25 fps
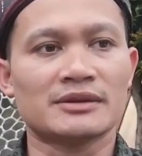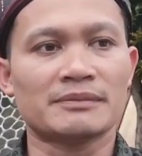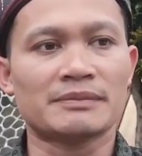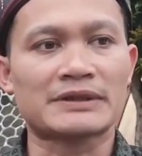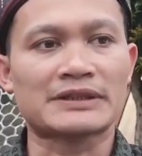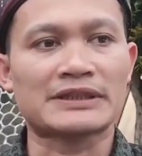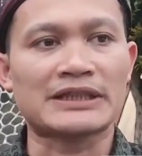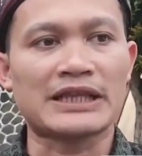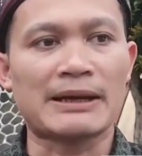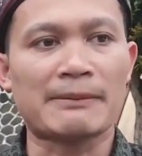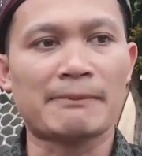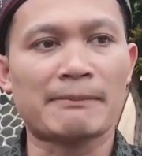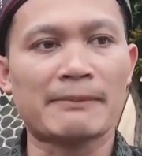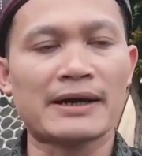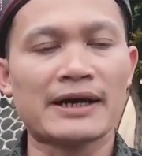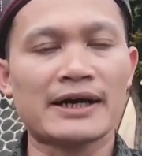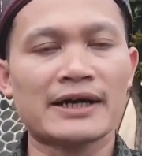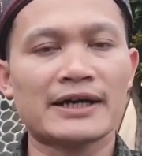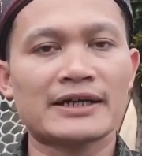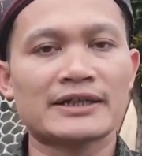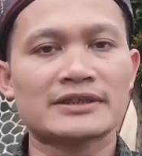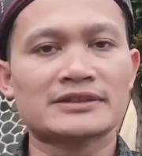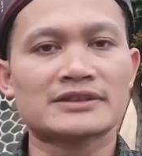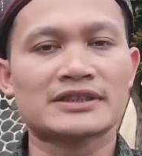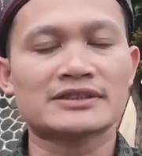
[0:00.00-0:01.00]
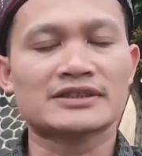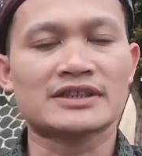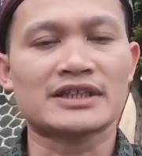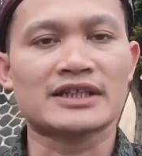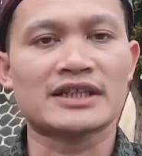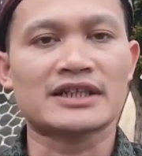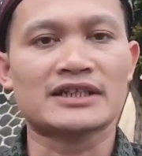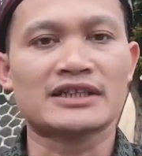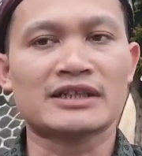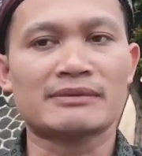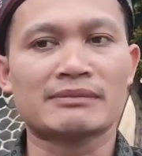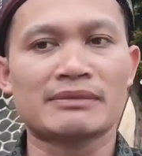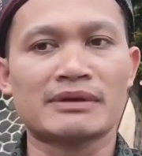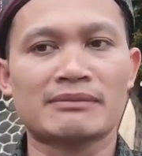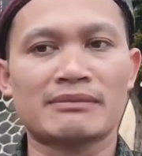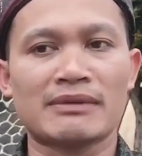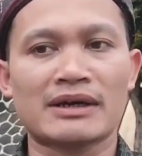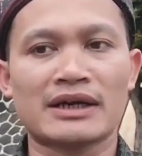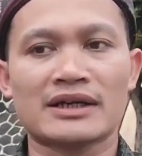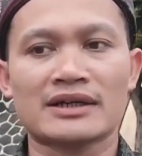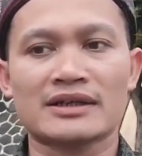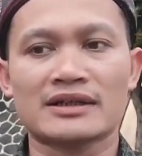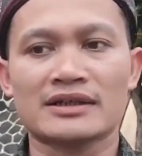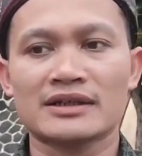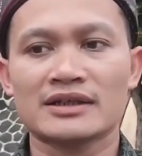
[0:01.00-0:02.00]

pertama sasarannya memang